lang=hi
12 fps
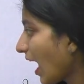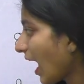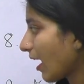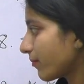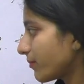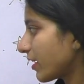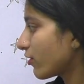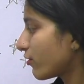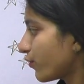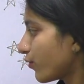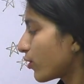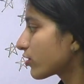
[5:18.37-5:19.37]
अब देखो
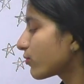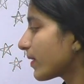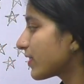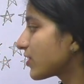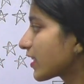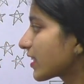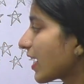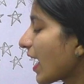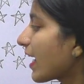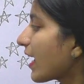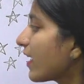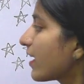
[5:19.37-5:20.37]
फोर्थ क्वेश्चन क्या
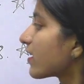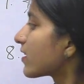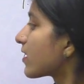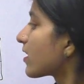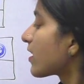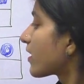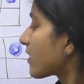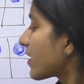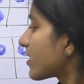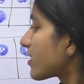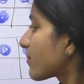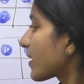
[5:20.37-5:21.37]
है
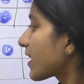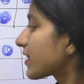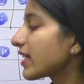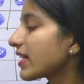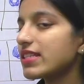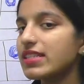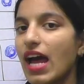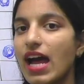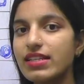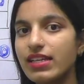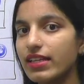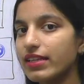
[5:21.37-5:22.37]
इसमें कितने
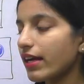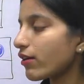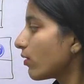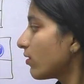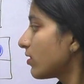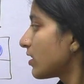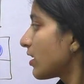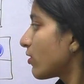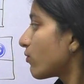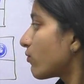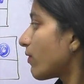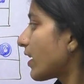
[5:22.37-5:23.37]
स्टार्स हैं देखो
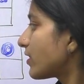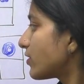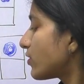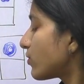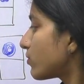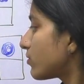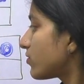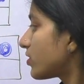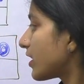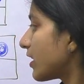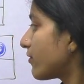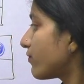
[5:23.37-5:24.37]
वन टू
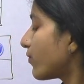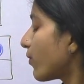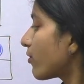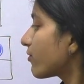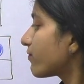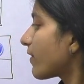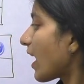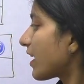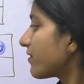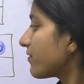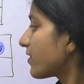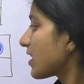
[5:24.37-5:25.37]
थ्री फोर
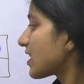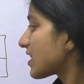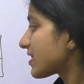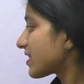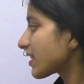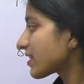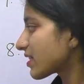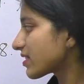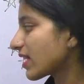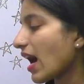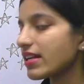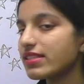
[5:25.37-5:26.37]
फाइव सिक्स
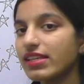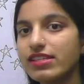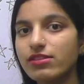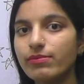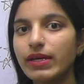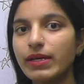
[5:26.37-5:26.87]
स्टार्स हैं इसमें